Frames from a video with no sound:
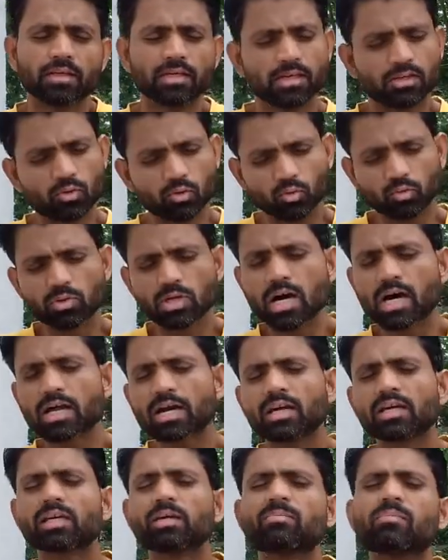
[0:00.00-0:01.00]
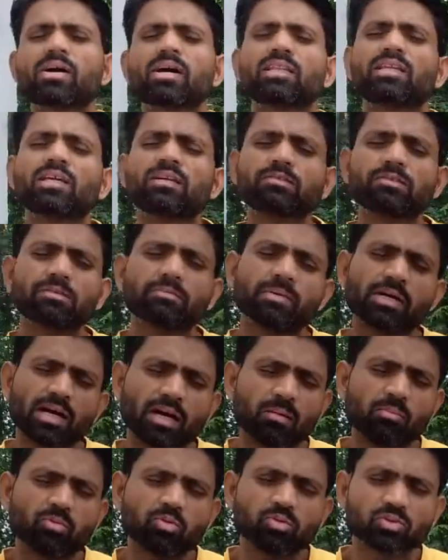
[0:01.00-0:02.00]
एक उदाहरण के माध्यम से मैं
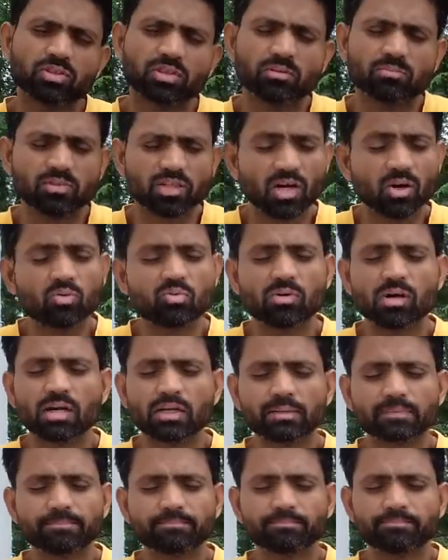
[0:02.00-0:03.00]
आपको समझाऊंगा